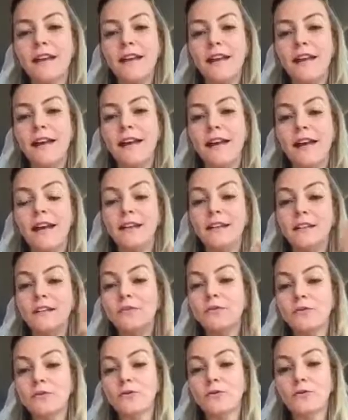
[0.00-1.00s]
É,
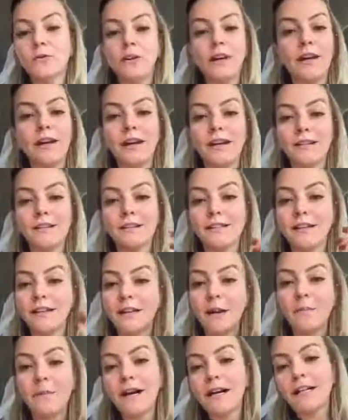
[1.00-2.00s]
isso é,
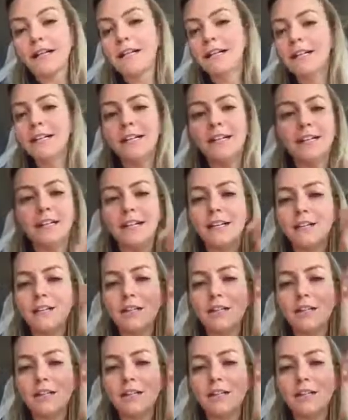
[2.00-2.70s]
seria bacana,